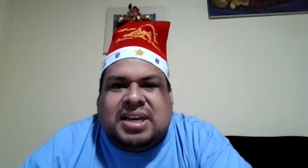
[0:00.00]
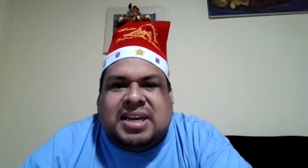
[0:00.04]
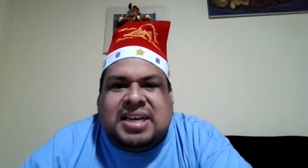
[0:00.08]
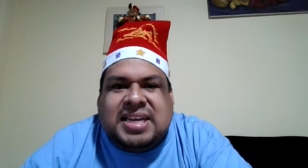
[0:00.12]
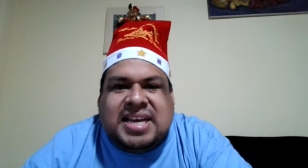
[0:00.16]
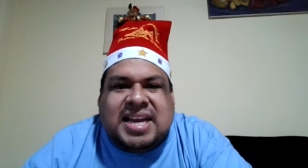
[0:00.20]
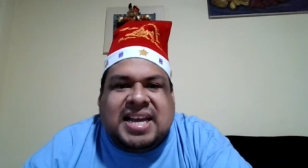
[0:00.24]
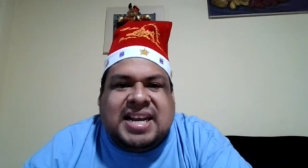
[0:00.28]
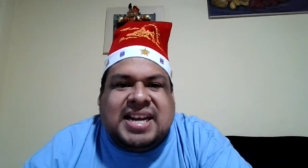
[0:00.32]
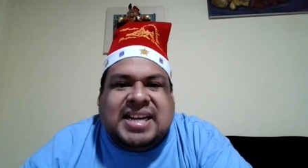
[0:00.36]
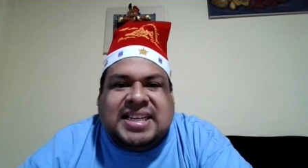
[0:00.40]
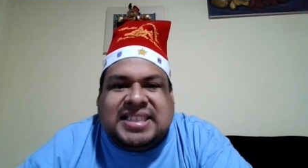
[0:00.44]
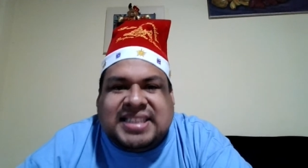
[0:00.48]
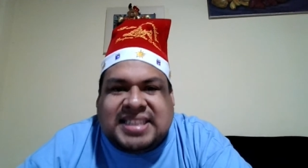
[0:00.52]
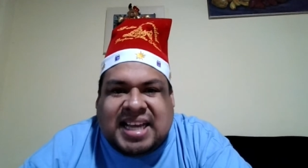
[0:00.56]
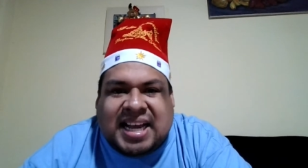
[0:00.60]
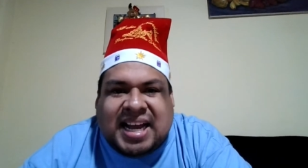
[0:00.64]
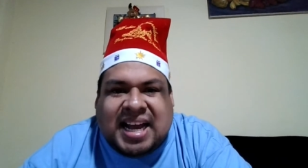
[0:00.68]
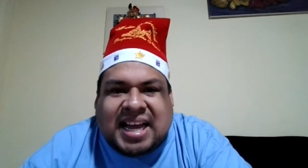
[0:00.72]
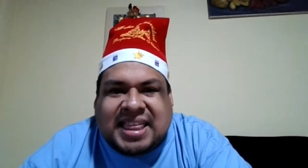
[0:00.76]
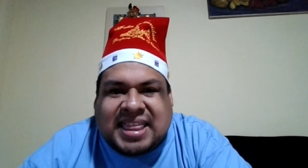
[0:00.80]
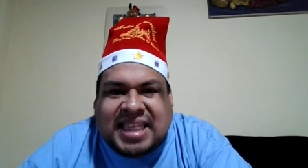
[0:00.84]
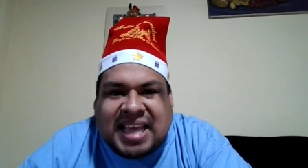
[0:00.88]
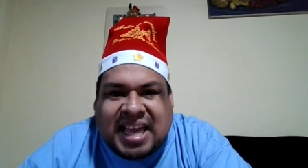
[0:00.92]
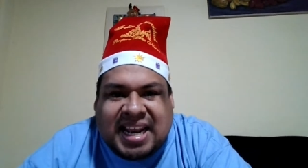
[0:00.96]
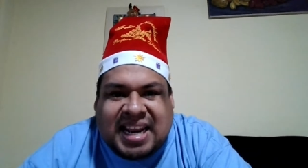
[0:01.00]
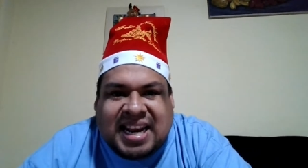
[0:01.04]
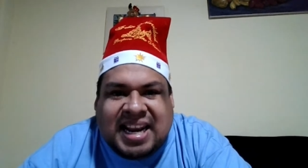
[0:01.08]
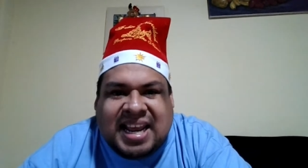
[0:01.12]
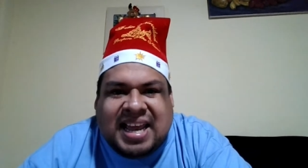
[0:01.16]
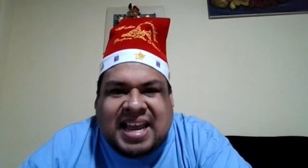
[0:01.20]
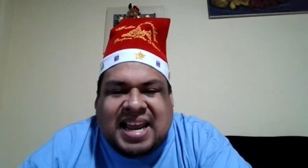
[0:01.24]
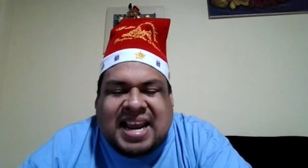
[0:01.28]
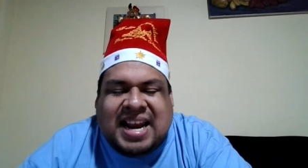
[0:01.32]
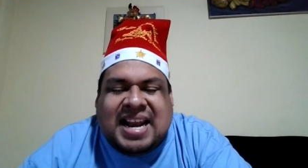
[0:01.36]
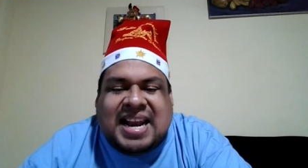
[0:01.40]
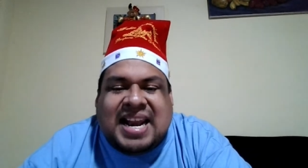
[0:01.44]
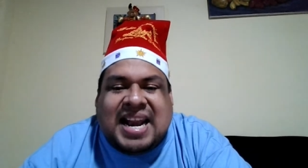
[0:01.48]
Y en este canal
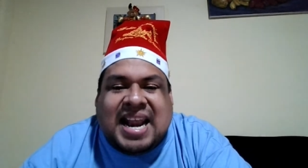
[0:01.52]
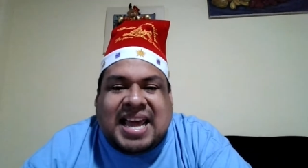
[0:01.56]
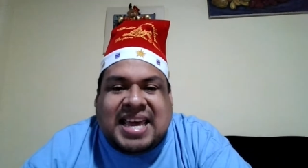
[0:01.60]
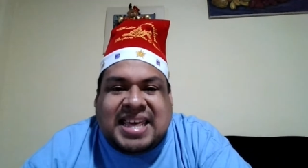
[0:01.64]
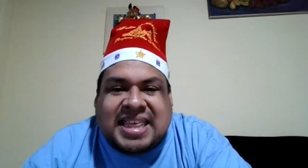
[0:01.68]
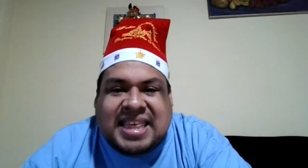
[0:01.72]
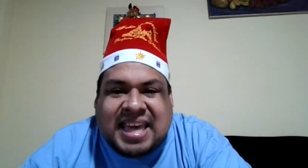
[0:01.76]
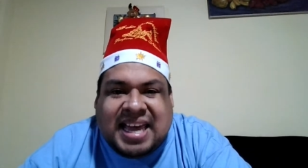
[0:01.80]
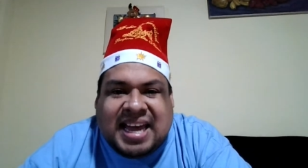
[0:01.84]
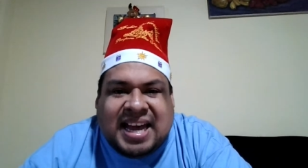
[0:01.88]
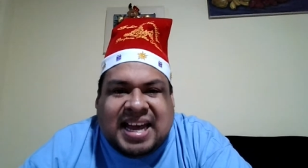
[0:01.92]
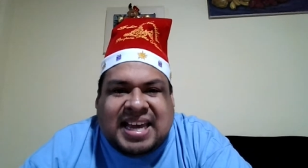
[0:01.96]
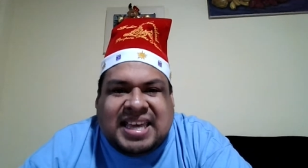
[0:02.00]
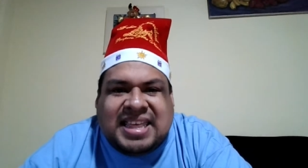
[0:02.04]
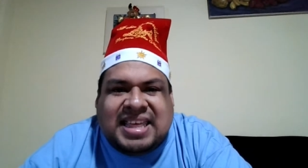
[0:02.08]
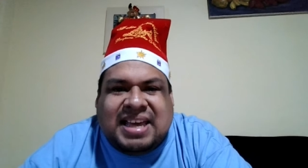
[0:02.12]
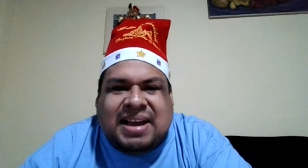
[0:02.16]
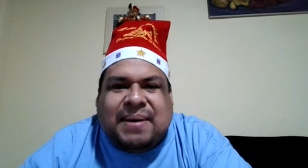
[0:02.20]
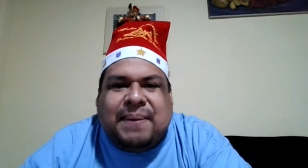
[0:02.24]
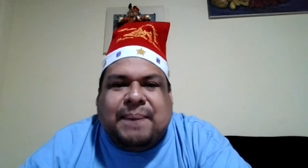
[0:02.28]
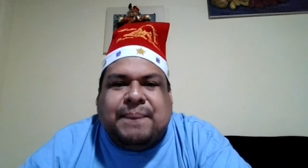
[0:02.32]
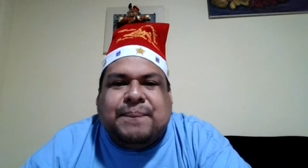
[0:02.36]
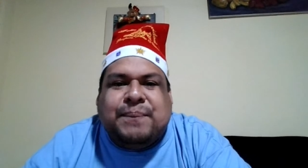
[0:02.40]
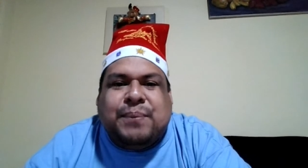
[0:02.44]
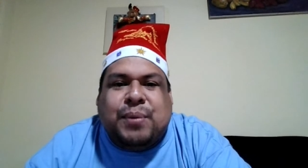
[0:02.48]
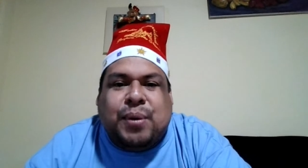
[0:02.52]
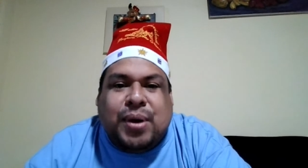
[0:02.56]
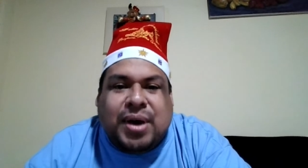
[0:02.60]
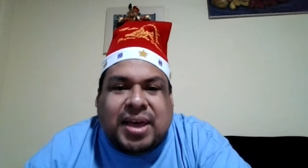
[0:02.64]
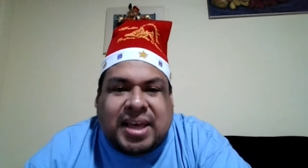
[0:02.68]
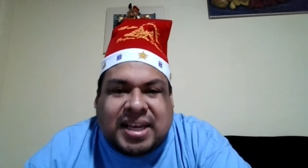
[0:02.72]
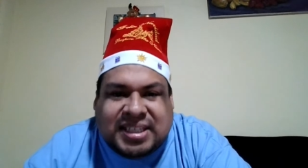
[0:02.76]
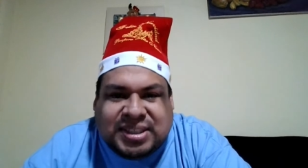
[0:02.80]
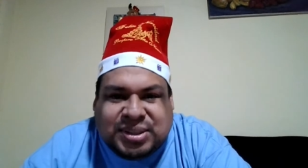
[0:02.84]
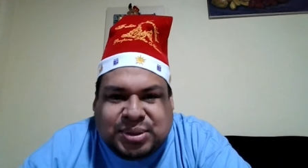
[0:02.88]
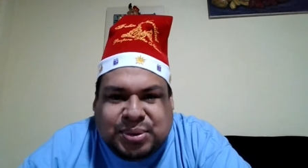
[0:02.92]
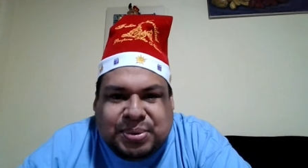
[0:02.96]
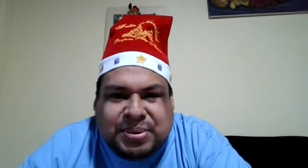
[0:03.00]
la idea es de que
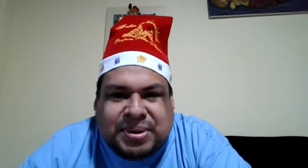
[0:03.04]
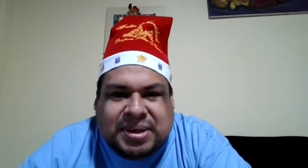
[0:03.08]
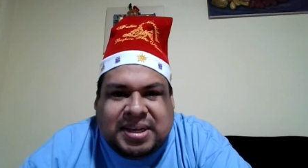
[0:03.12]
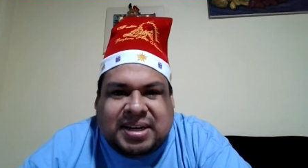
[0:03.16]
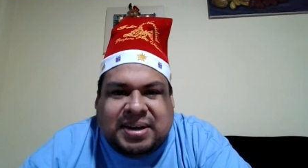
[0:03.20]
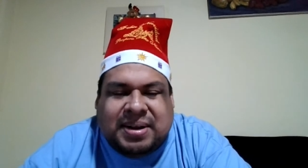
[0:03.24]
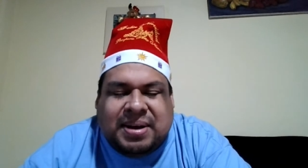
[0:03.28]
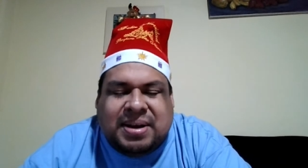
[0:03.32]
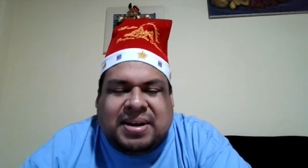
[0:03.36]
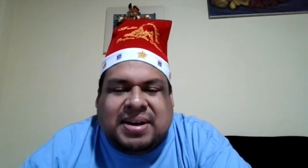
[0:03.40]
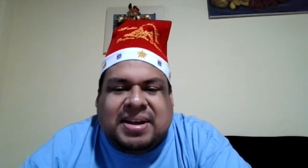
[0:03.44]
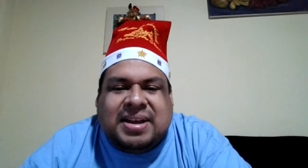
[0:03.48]
pueda subir